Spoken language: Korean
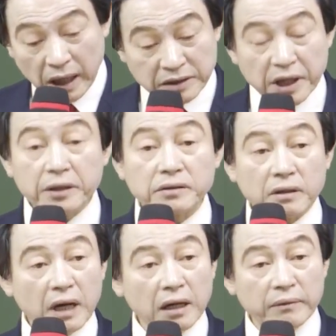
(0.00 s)

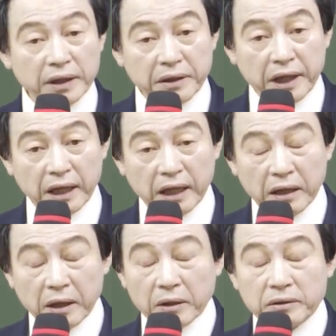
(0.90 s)
앉아있겠죠. 깜깜한데
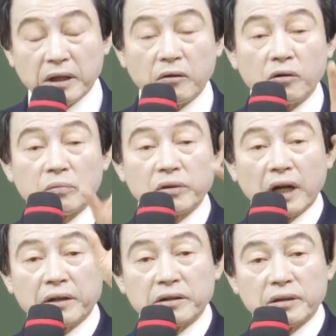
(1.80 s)
그때는
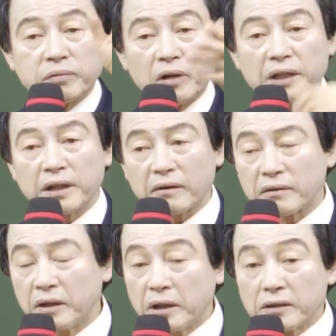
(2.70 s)
호롱불도 안 켜져 불낸다고